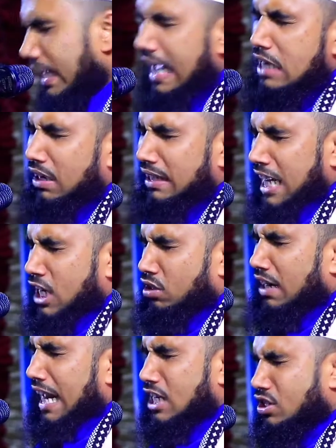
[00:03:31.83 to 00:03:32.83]
এই কথা
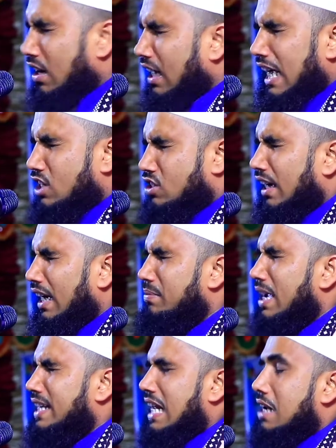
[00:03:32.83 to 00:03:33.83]
শোনার সঙ্গে সঙ্গে
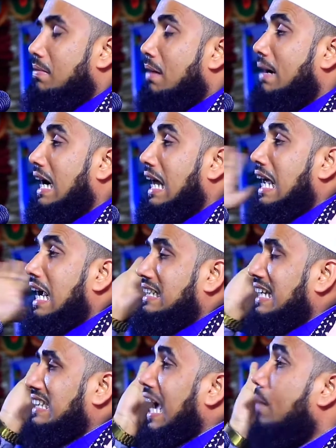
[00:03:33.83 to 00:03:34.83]
বিয়েটার বাবা কালে
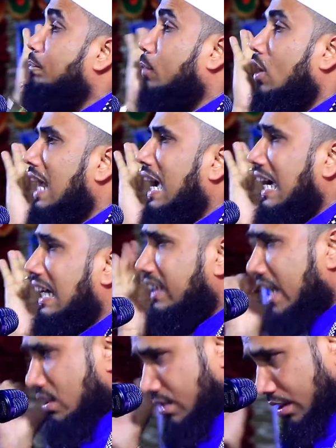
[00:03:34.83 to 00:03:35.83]
একটা থাপ্পড় লাগা
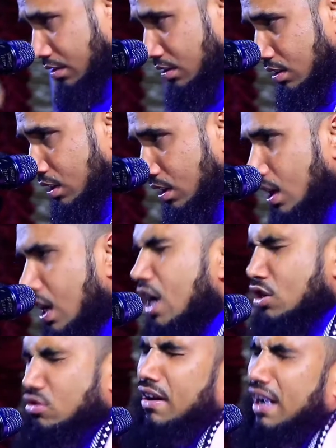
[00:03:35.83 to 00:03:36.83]
দিয়েছে
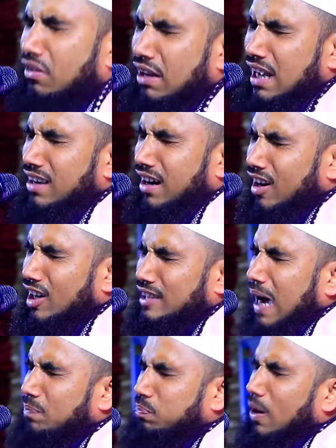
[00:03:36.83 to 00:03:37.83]
জোরে করে যখন
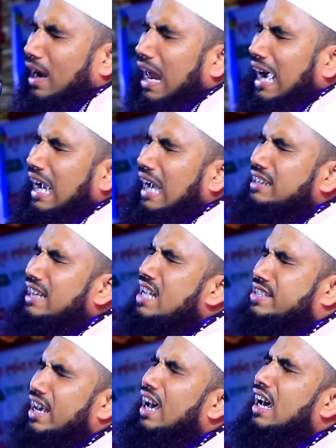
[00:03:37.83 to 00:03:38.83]
তাপ্পর লাগায়
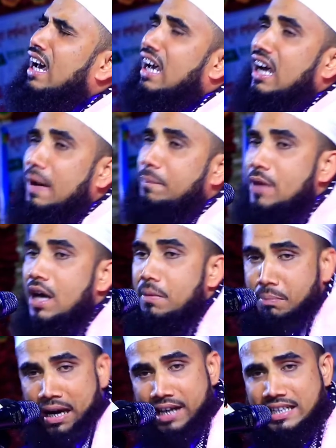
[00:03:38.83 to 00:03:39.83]
দিয়েছে
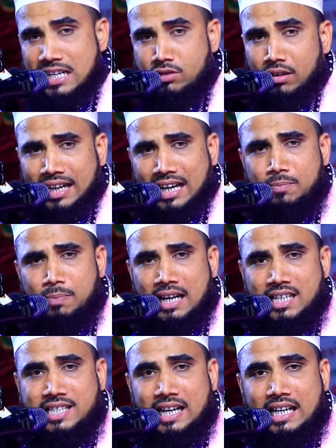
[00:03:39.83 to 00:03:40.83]
মেয়েটা চোখের
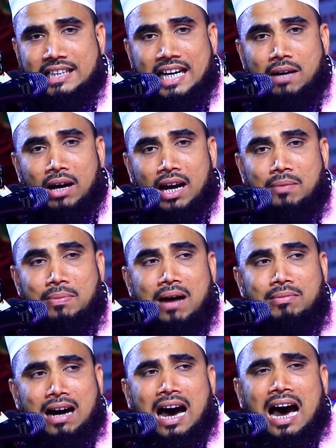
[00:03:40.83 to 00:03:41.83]
পানি ছেড়ে দিয়ে বলে
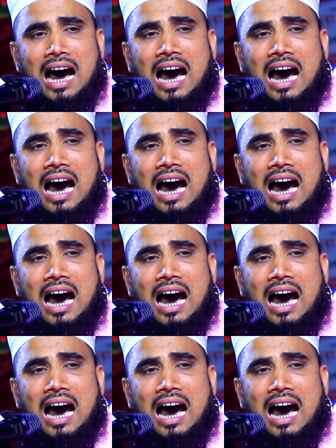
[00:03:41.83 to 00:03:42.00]
বাবা